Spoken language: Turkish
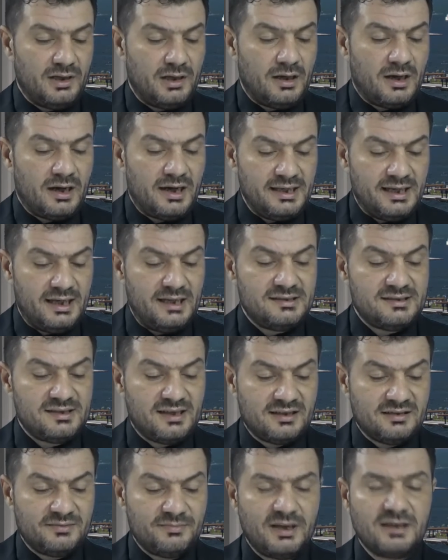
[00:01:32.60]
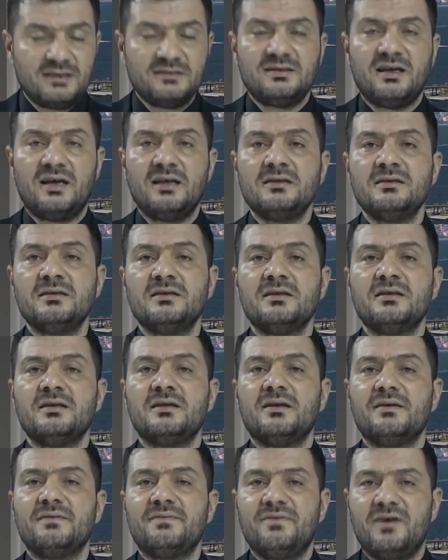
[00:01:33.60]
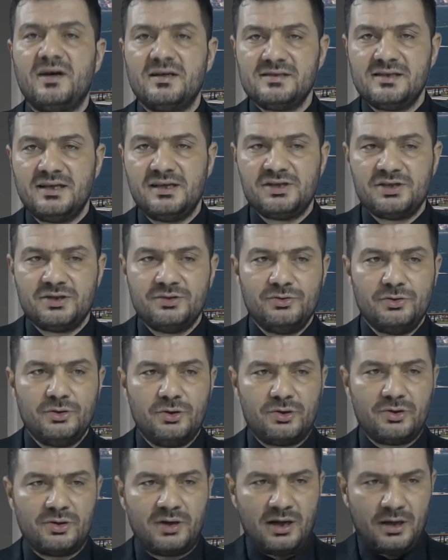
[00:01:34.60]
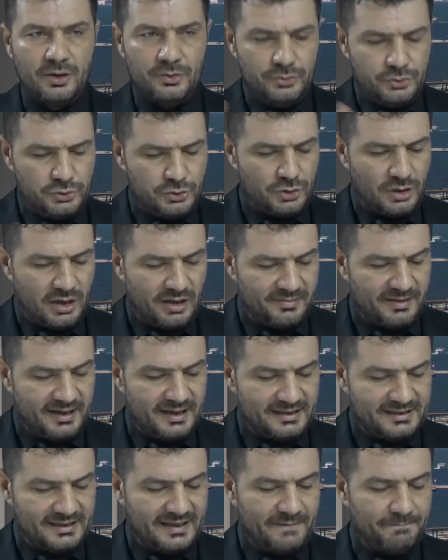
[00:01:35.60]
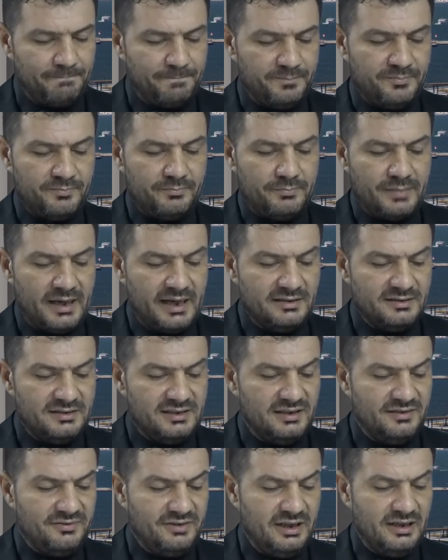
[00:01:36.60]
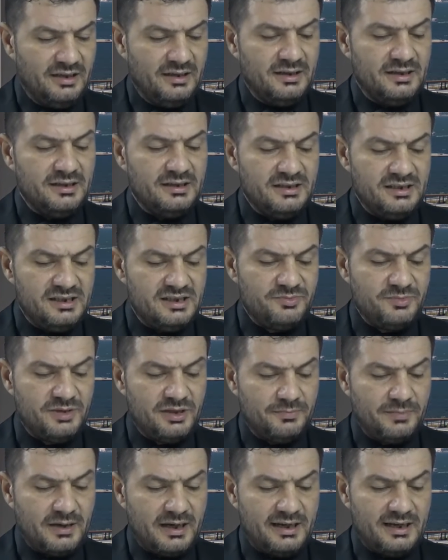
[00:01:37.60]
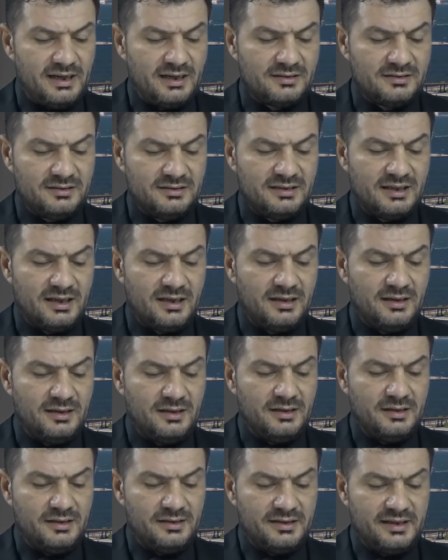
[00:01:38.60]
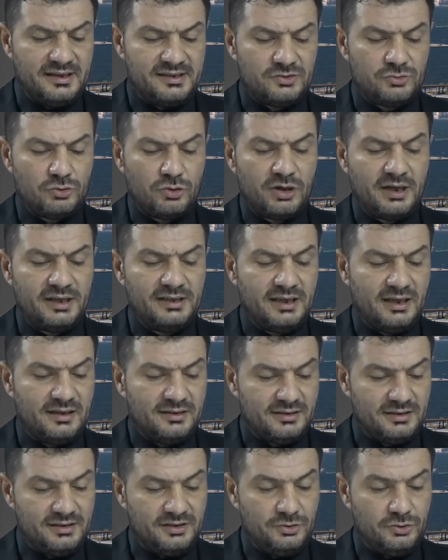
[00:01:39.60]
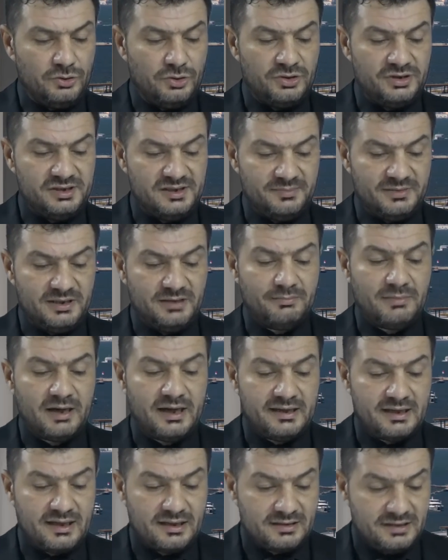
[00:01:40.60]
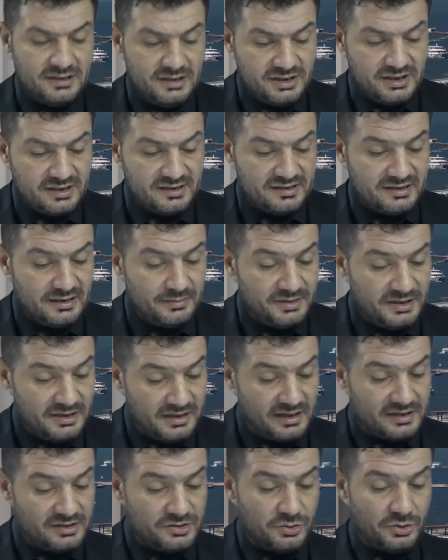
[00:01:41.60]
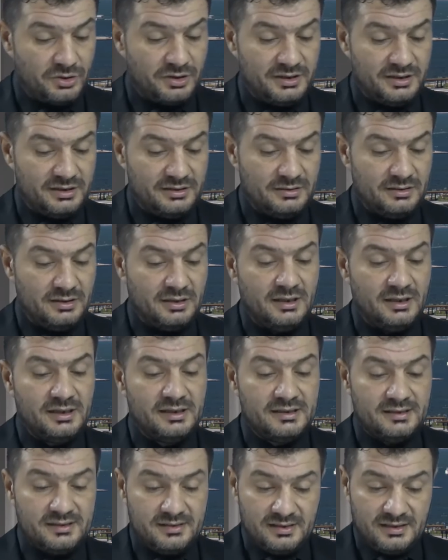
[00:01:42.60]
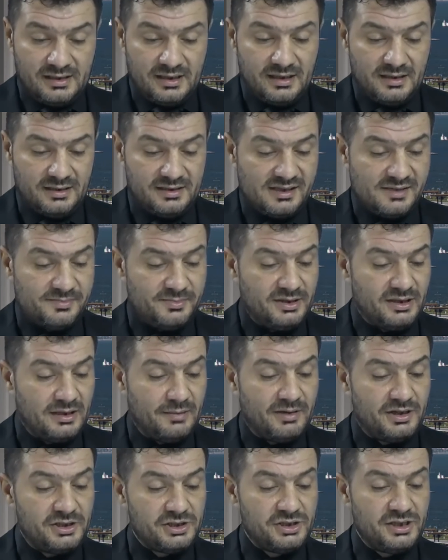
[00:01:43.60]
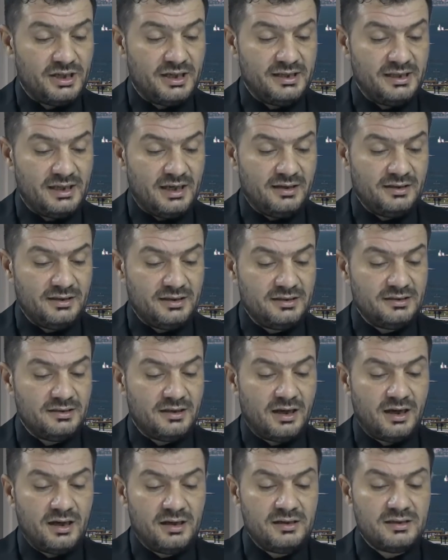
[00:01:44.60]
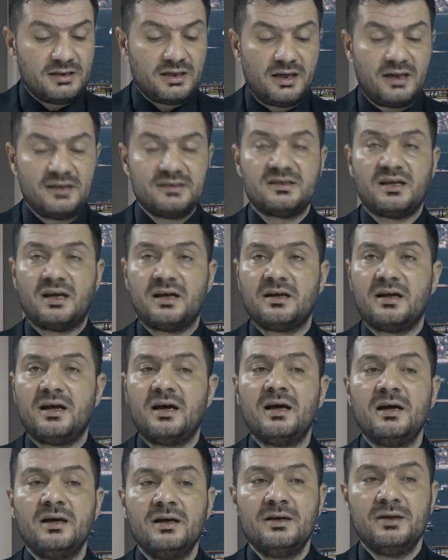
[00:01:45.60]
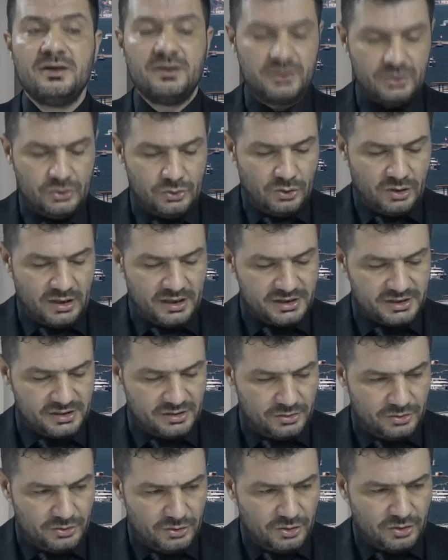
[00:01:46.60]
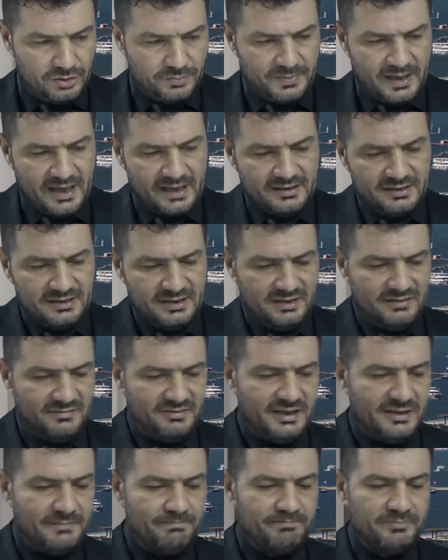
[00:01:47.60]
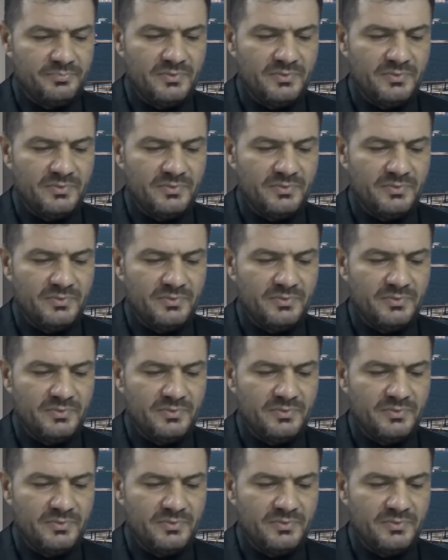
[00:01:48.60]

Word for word: Hayal satmaktan vazgeçin diyor A3 Haber'de. Ben TV İzmir Bayraklı'da restoran yangını diyor. İzmir'in Bayraklı ilçesinde bir restoranın ızgara kısmında başlayan yangın ağır hasara yol açtı diyor Ben TV.